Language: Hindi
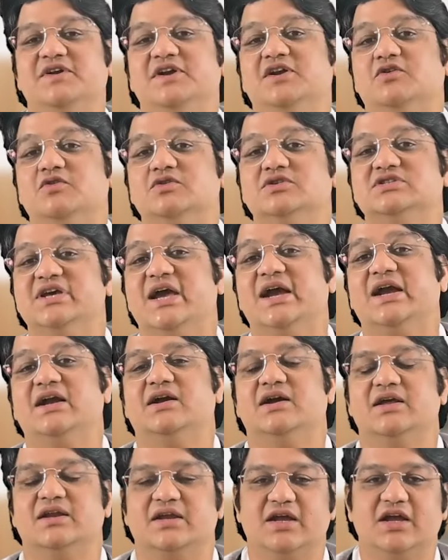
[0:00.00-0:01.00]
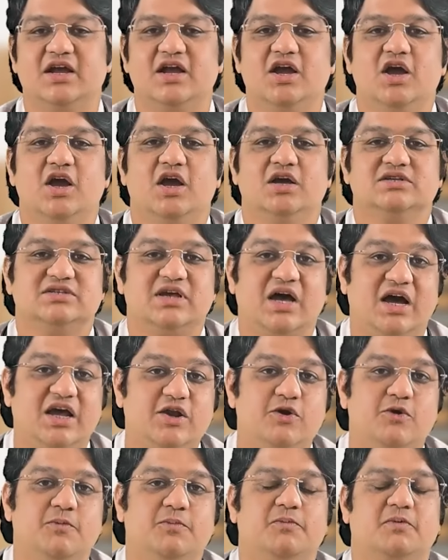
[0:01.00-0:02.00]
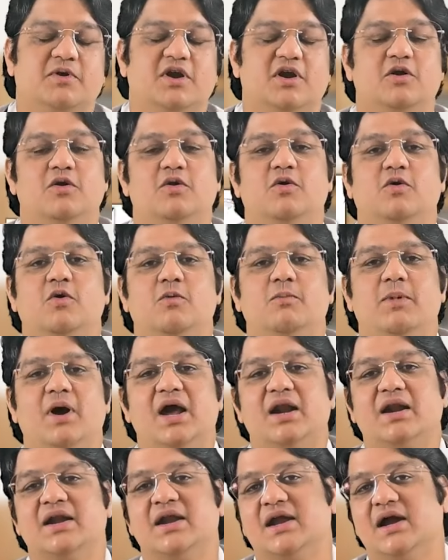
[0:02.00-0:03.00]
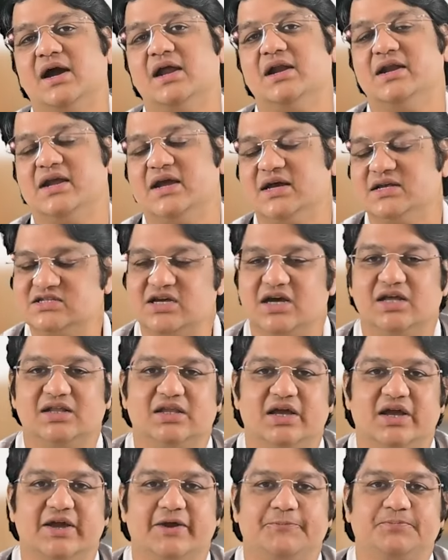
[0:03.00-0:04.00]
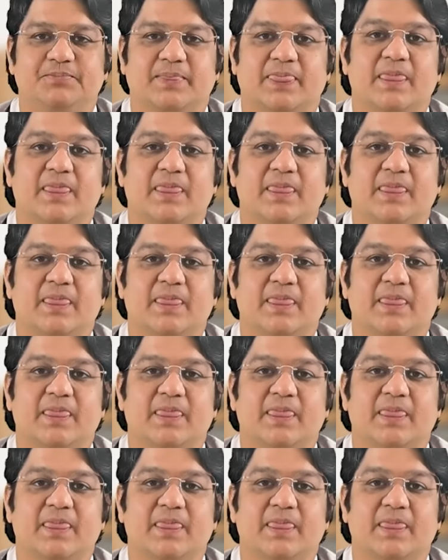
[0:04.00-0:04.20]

फील्ड को चेक करके सारे उपकरणों को बाहर निकाल लिया जाता है